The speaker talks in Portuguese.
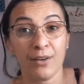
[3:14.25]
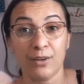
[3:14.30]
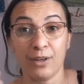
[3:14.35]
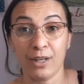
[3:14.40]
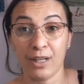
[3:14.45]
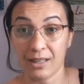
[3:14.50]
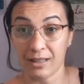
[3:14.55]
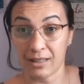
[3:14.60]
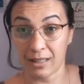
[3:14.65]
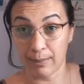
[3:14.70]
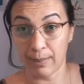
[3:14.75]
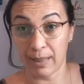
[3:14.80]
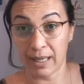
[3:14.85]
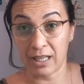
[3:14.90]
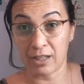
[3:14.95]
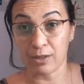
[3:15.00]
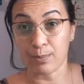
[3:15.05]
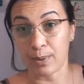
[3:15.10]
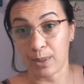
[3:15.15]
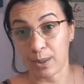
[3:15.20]
ir
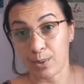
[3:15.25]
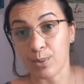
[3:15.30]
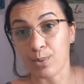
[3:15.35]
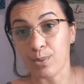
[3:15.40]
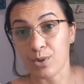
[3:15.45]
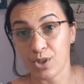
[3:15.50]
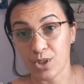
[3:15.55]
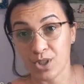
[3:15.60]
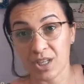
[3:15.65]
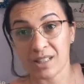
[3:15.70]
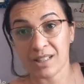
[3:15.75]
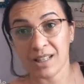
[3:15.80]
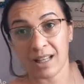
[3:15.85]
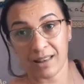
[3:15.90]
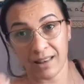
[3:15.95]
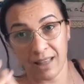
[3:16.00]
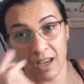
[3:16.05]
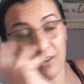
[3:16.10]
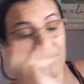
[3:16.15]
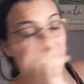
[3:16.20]
trabalhando por alguns dias
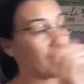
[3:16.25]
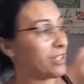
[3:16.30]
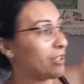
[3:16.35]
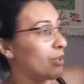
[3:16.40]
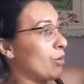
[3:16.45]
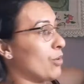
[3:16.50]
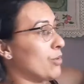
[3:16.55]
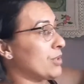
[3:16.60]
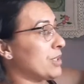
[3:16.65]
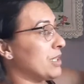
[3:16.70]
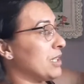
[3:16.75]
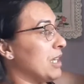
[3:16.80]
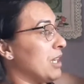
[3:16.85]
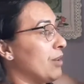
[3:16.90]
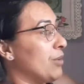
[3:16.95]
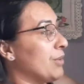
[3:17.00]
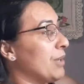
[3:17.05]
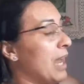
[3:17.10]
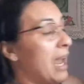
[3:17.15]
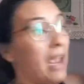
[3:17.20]
até eu ver se eu
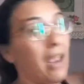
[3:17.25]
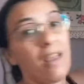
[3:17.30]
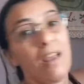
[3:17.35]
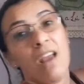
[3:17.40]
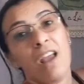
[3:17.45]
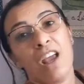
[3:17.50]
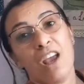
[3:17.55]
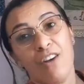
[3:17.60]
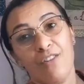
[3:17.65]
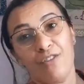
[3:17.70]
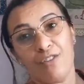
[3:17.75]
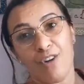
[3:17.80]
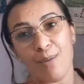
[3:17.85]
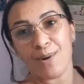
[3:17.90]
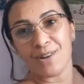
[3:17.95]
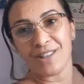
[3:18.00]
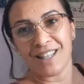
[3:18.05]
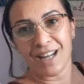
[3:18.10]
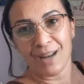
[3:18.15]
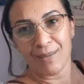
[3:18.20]
consigo, né? Vou
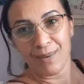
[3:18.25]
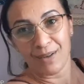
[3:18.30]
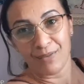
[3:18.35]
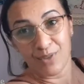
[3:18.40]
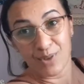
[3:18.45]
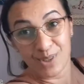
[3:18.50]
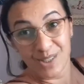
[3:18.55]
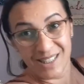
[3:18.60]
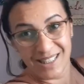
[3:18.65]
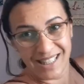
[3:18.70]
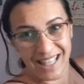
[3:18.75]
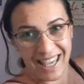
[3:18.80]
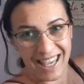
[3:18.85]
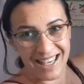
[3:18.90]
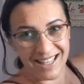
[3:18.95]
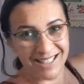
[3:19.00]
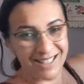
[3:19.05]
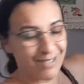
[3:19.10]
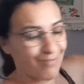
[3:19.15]
mostrar pra vocês